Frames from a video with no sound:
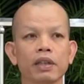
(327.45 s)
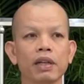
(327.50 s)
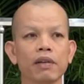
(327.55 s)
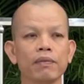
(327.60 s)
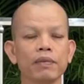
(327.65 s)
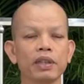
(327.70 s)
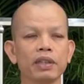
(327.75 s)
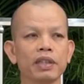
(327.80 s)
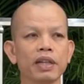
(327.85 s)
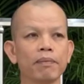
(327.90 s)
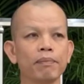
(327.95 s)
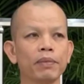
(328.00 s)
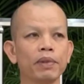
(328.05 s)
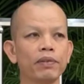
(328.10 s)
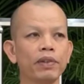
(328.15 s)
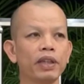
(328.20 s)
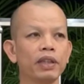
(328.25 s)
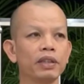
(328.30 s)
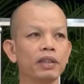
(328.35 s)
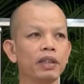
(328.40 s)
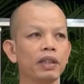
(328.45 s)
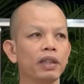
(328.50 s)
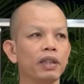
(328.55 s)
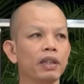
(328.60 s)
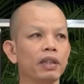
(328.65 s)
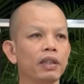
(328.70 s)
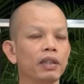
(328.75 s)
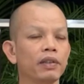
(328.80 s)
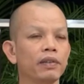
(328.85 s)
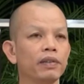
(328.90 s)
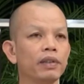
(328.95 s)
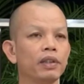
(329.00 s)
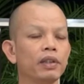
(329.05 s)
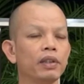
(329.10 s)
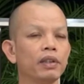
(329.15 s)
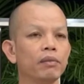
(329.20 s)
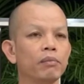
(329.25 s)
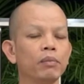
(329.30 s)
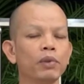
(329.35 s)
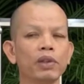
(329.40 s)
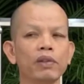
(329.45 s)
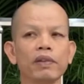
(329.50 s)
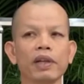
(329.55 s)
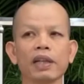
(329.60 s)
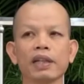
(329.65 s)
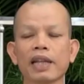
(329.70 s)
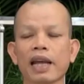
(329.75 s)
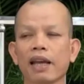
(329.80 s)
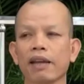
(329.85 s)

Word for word: คำว่าสัมภเวสีนี่บอนว่า